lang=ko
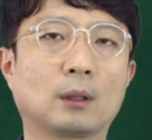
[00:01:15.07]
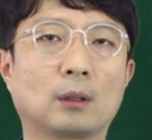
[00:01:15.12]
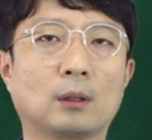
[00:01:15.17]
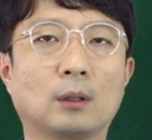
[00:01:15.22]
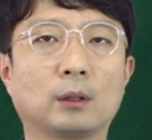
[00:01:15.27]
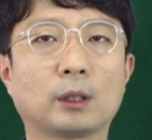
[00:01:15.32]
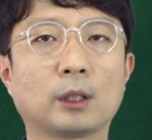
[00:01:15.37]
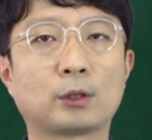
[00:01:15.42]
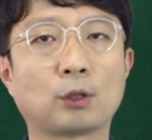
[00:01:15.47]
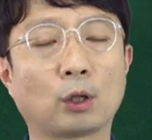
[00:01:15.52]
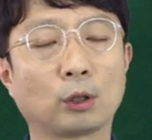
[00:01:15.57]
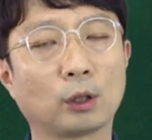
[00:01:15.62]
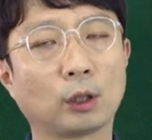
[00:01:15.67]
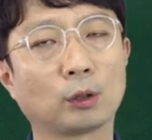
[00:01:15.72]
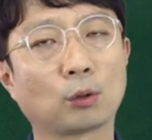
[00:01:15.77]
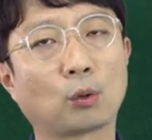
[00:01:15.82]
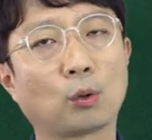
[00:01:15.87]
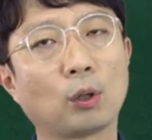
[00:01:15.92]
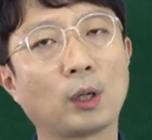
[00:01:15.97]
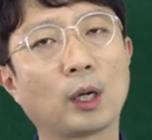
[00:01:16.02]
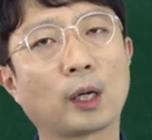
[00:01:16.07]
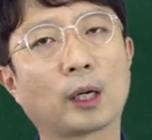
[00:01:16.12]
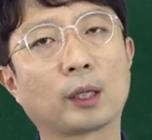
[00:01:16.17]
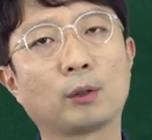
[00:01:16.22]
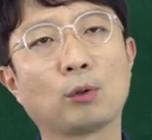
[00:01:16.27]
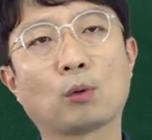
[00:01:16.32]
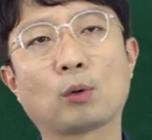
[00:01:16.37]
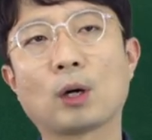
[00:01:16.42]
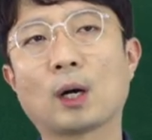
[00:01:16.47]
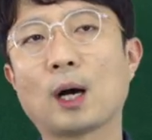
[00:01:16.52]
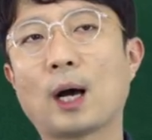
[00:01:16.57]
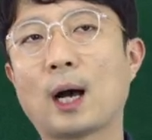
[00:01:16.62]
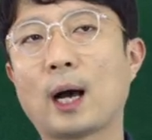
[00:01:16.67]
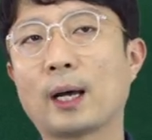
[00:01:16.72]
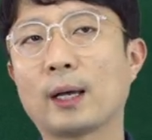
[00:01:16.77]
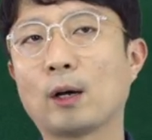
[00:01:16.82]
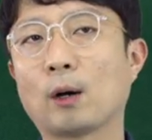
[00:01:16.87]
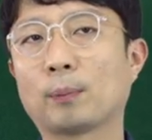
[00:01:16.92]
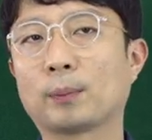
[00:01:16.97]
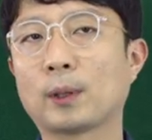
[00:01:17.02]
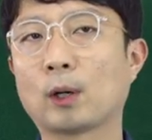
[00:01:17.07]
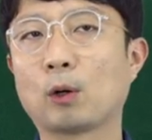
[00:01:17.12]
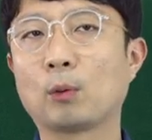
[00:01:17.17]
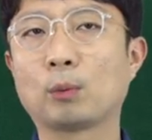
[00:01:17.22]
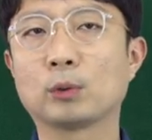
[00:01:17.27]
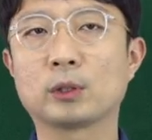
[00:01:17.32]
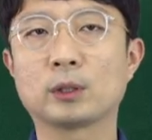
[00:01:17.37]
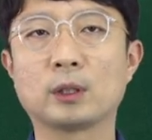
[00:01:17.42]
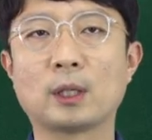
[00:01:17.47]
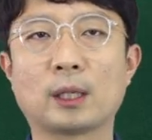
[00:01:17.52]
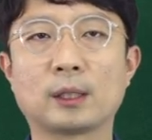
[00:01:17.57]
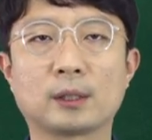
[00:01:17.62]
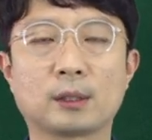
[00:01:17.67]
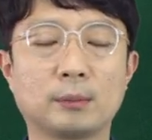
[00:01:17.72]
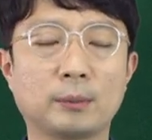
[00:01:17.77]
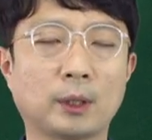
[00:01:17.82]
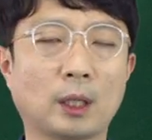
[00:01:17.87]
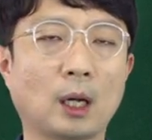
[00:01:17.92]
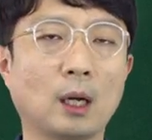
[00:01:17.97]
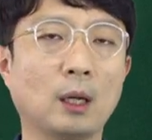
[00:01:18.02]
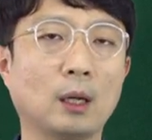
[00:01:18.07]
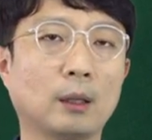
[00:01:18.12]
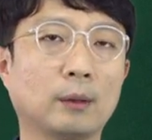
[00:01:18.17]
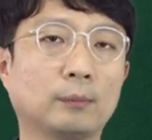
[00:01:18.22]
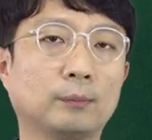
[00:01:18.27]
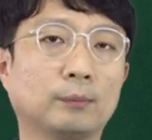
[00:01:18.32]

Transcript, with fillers: 그런데 저는 콜라겐 효과가 아예 없다고 보지는 않습니다.